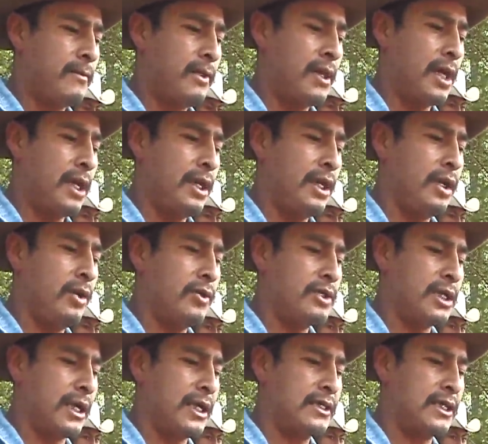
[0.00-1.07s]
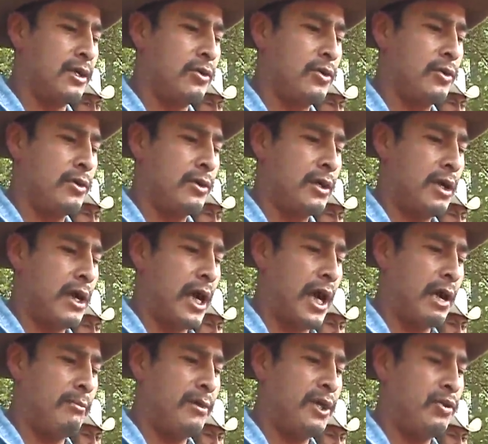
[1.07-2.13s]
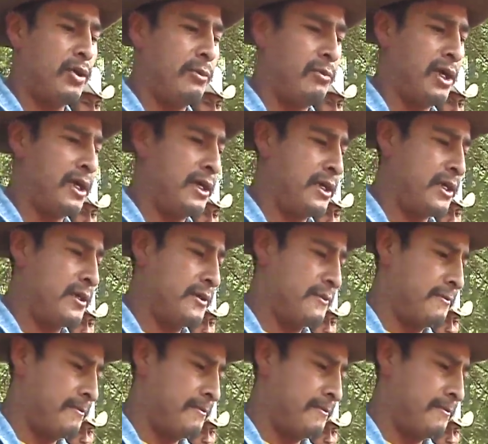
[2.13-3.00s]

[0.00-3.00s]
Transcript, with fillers: dañados a la salud, al medio ambiente.